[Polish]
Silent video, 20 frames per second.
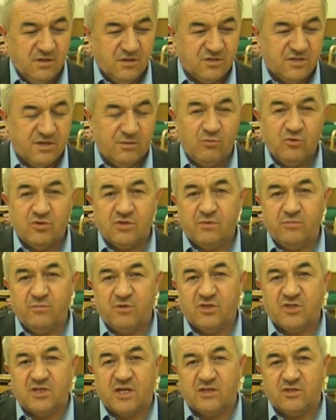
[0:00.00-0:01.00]
że muszą
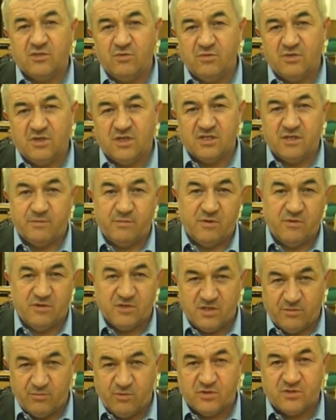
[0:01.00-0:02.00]
być szacunki, żeby,
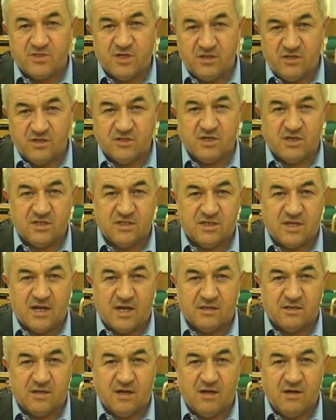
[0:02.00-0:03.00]
żeby ocenić, że jest
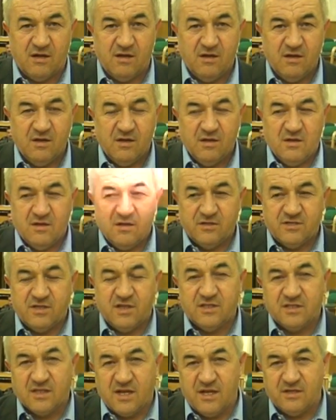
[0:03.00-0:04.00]
strata, że
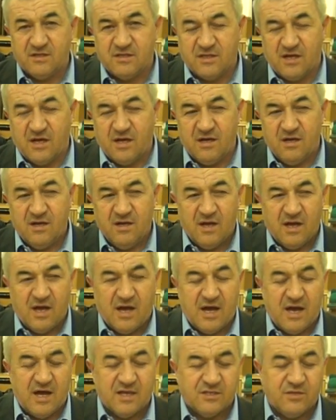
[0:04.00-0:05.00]
jest klęska,
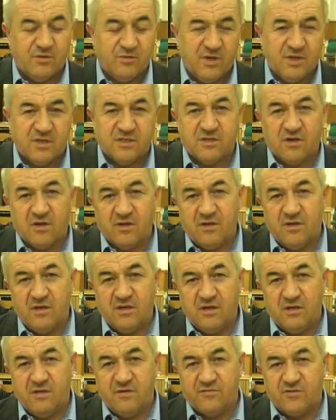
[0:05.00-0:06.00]
a z drugiej
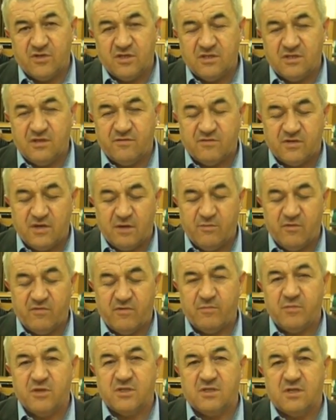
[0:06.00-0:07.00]
strony wszyscy wszemi
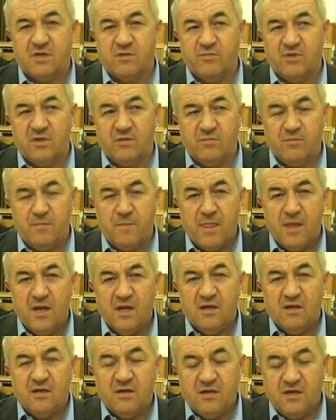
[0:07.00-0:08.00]
wobec trąbią
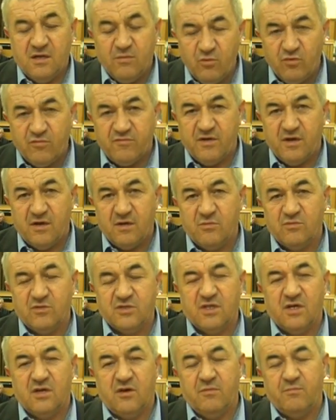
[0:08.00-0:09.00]
i mówią,
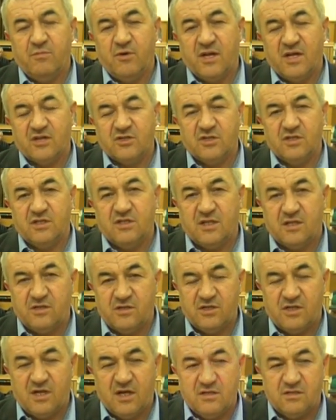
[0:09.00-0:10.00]
że ponad 300
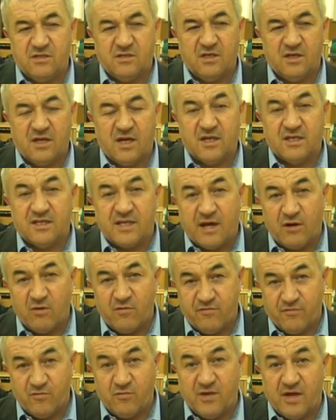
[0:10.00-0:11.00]
tysięcy
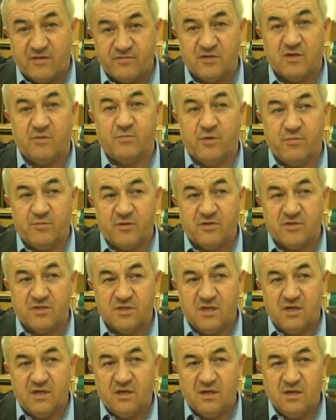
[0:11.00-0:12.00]
hektarów
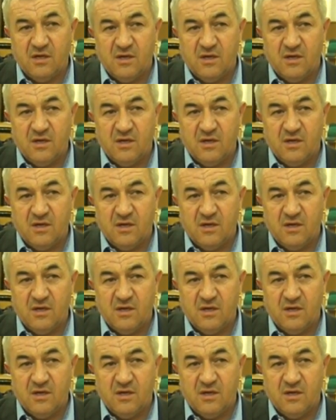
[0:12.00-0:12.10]
kujawsko-pomorskich